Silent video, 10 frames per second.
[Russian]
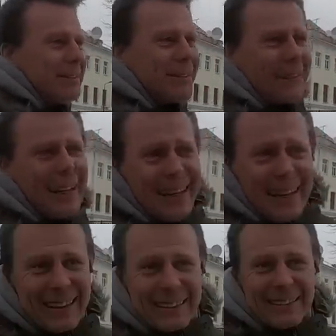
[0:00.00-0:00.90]
Ну
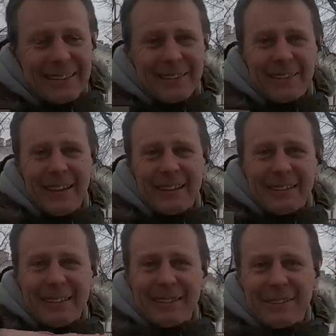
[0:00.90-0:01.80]
как это
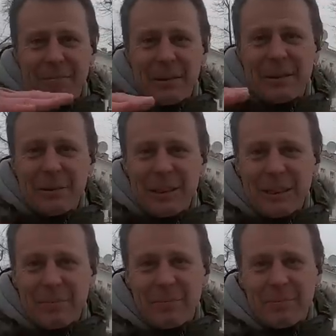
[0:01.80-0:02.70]
называется в
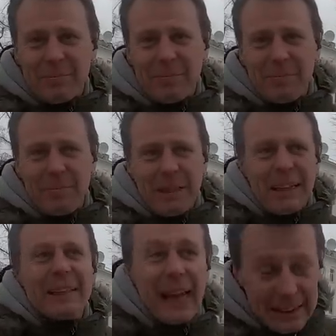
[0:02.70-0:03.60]
перемычке?
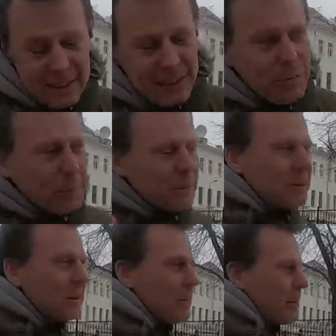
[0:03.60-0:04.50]
перекладины, ну пусть
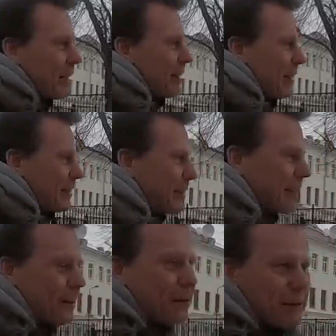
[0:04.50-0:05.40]
будет, да, перекладины,
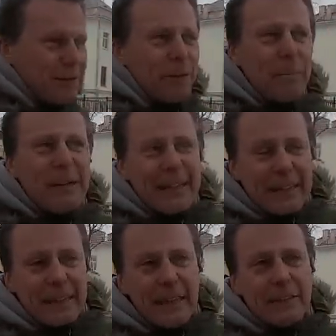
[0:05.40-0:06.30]
короче,
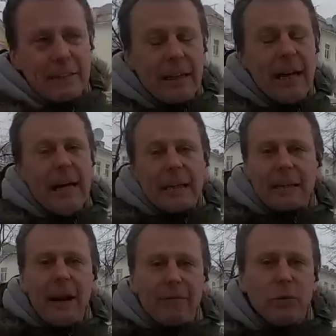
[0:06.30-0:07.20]
ступеньки этой лестницы,
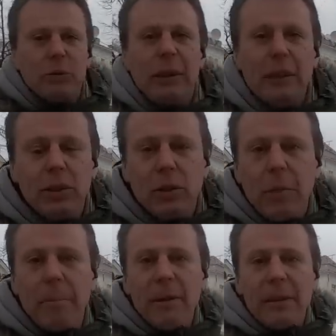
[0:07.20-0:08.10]
там внутри еще
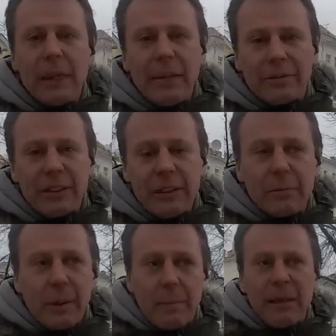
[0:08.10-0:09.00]
была,
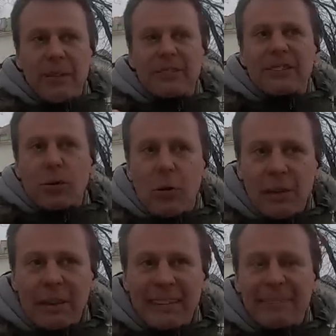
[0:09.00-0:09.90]
были
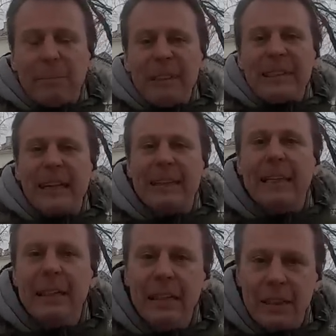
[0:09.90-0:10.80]
встроены спинки от
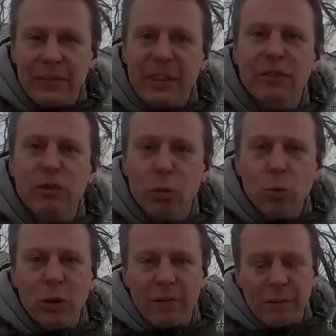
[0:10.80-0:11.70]
тонетовских
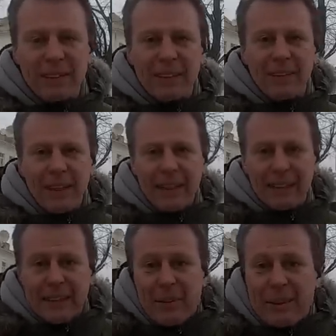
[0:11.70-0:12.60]
стульев,
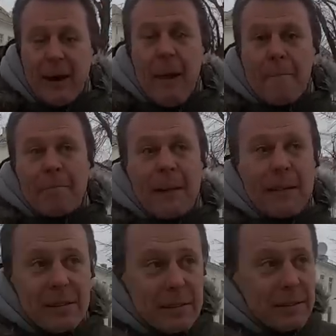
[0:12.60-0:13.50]
представляете? То есть,
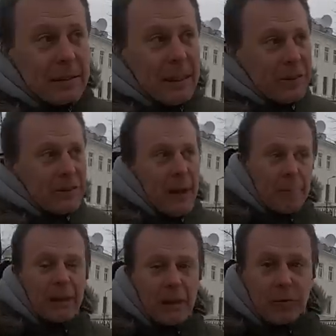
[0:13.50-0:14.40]
э, я не знаю,
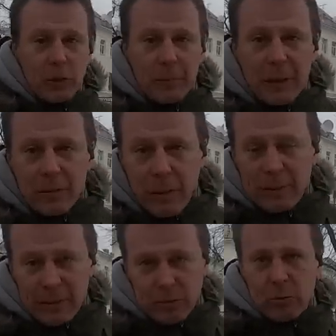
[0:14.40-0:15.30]
были ли в тюрьме,
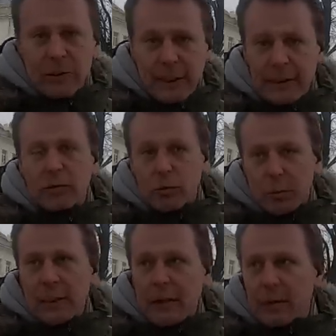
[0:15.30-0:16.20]
вообще стулья тонета, вот
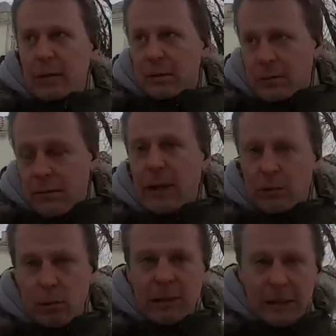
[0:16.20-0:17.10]
у меня э, два
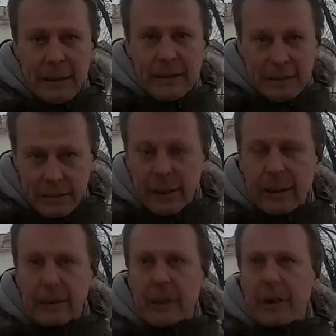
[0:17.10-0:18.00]
дома есть, вот
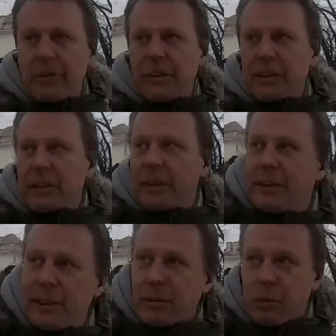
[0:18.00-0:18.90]
такие раритетные,
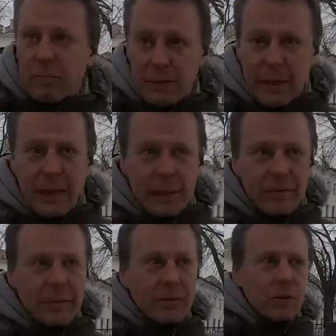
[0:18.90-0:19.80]
я их купил реально
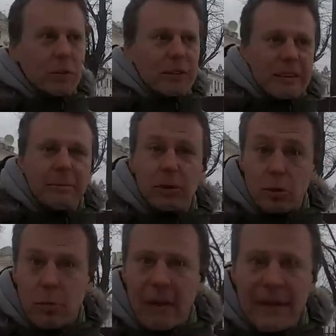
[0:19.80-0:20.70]
две штуки за 7
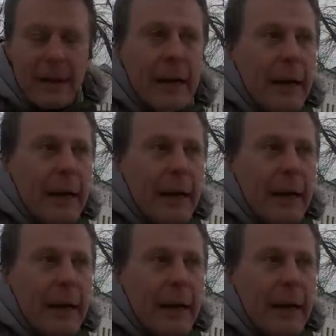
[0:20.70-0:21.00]
тысяч рублей.